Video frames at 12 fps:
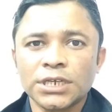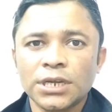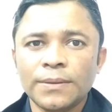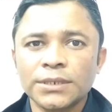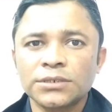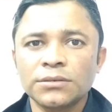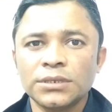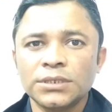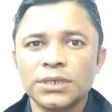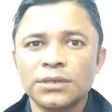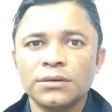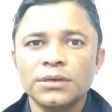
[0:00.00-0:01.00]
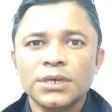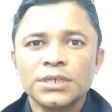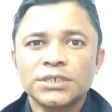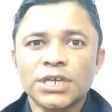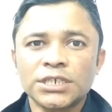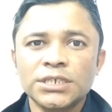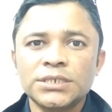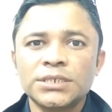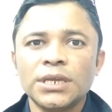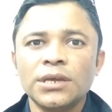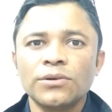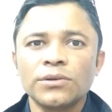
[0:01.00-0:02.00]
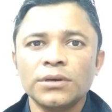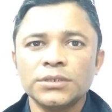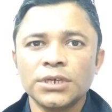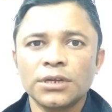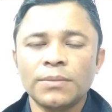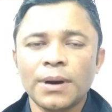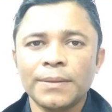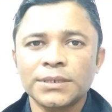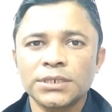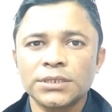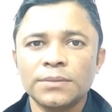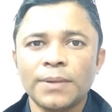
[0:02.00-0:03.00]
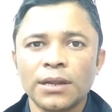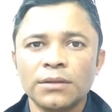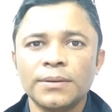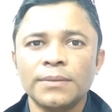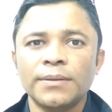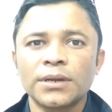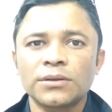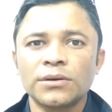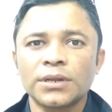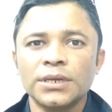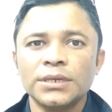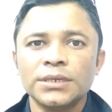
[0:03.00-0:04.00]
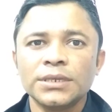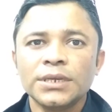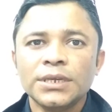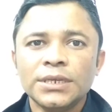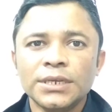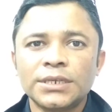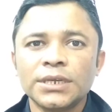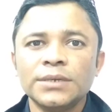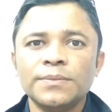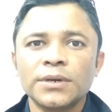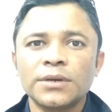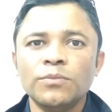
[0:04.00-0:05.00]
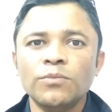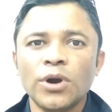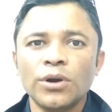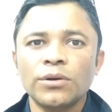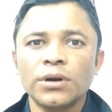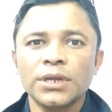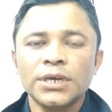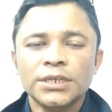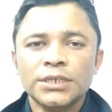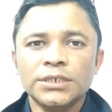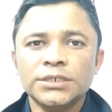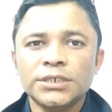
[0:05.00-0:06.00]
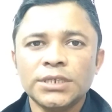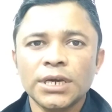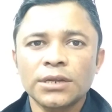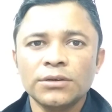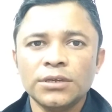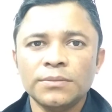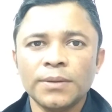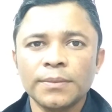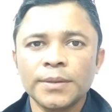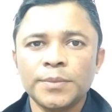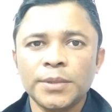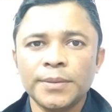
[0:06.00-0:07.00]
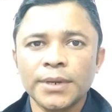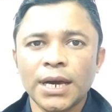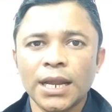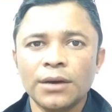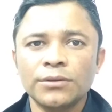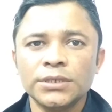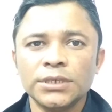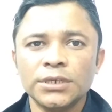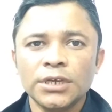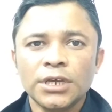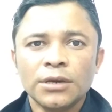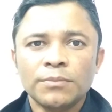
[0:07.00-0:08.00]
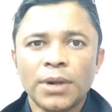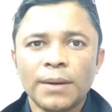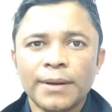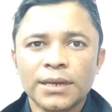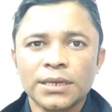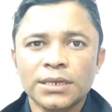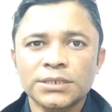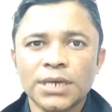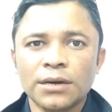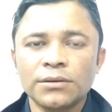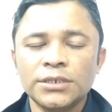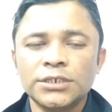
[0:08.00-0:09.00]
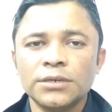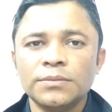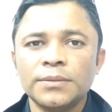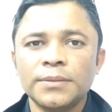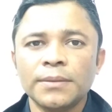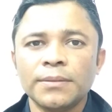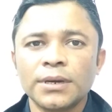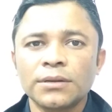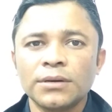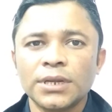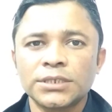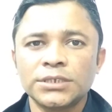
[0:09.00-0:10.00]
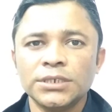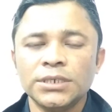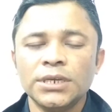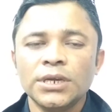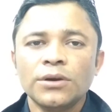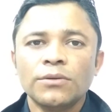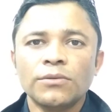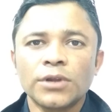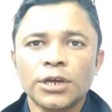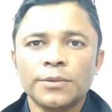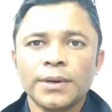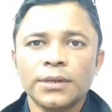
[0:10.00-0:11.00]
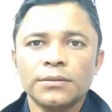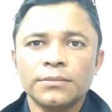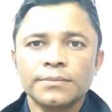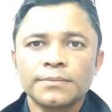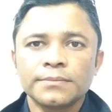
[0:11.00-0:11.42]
চাষাবাস করে যেন চাষির ছেলে হলো যেন বাবার সাথে ভালো ব্যবহার করে এটাই মঙ্গল ইঞ্জিনিয়ার হয়ে এইভাবে বিবেক হারা হয়ে বাবাকে সাকর হিসেবে ব্যবহার করাচ্ছে অনেক ভালো